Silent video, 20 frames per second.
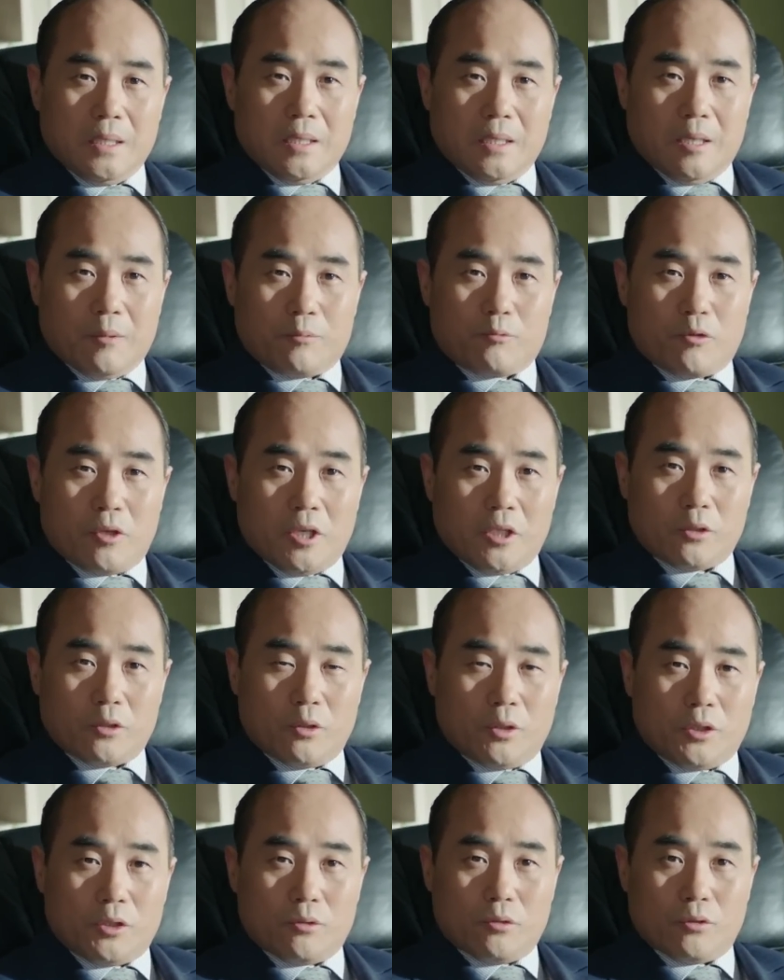앞뒤 안
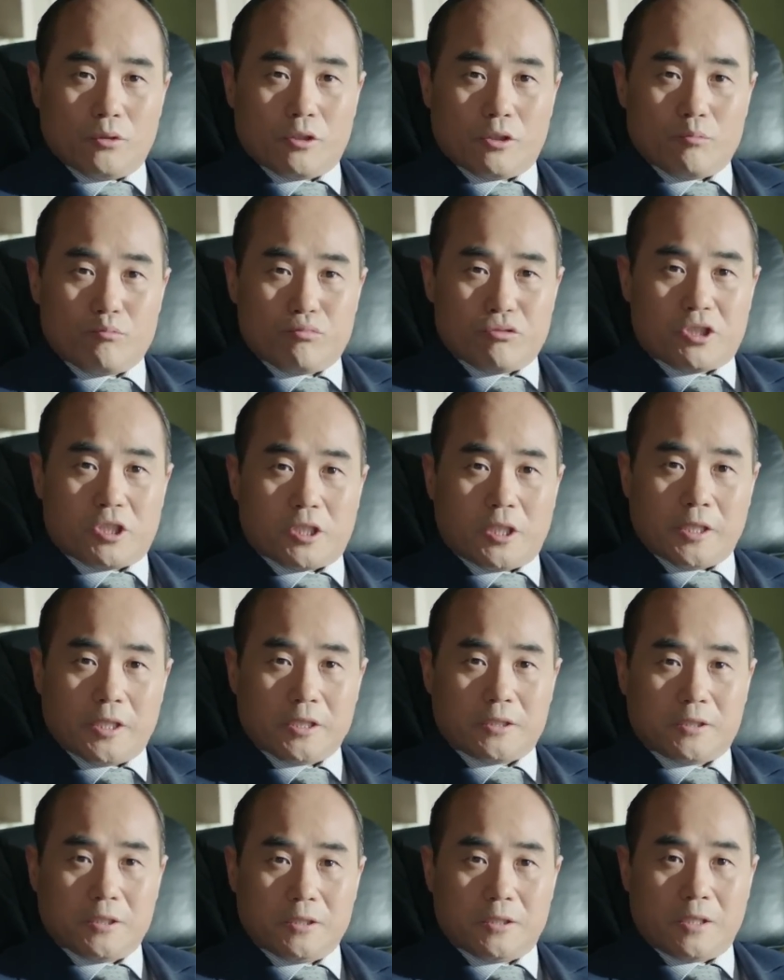거리고 이렇게
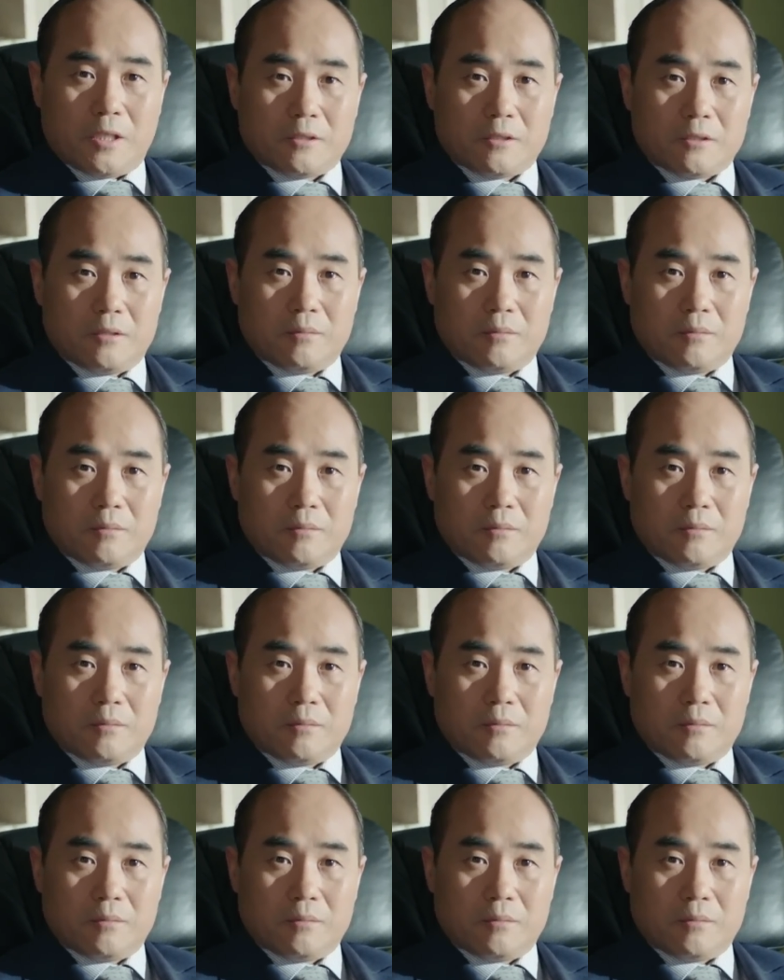무식하게 들이대는 거